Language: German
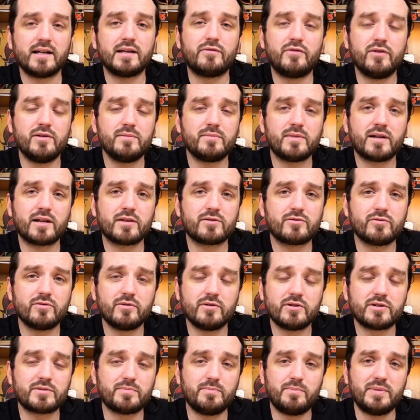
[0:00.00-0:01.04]
die Filme
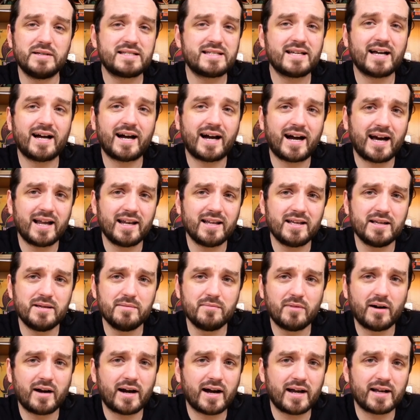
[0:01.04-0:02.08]
natürlich bisher alle
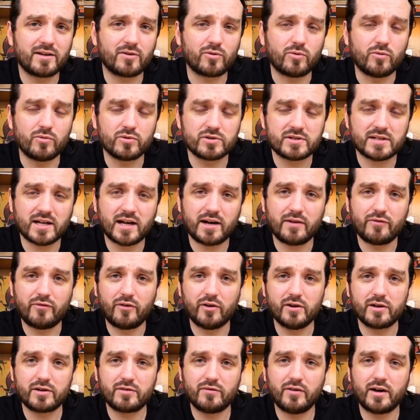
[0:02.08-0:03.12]
immer ein großer
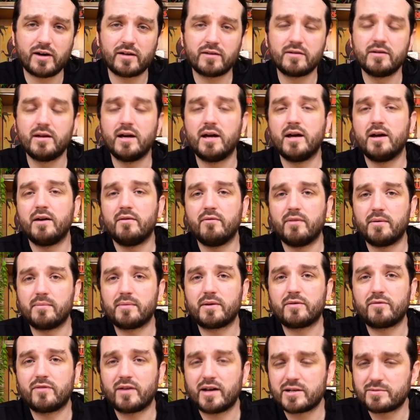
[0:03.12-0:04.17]
Erfolg waren. Wenn
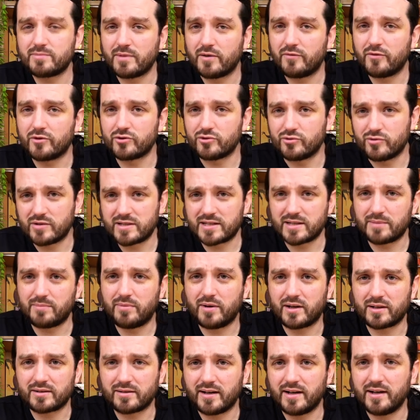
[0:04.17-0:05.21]
man vielleicht mal von Jurassic
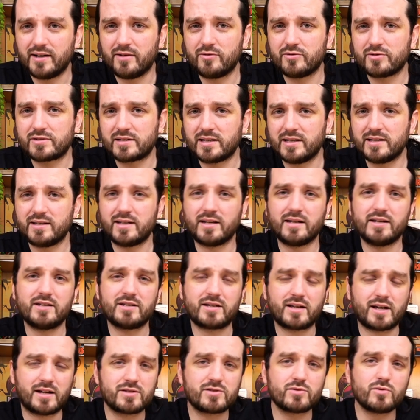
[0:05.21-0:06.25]
Park 3 ausgeht, der
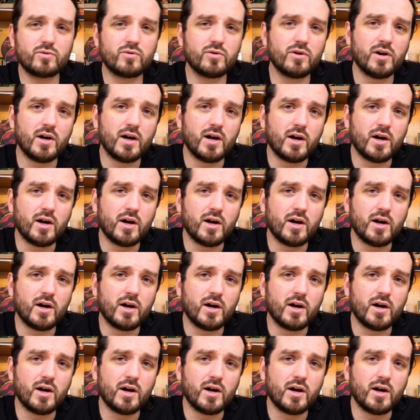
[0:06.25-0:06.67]
nicht ganz so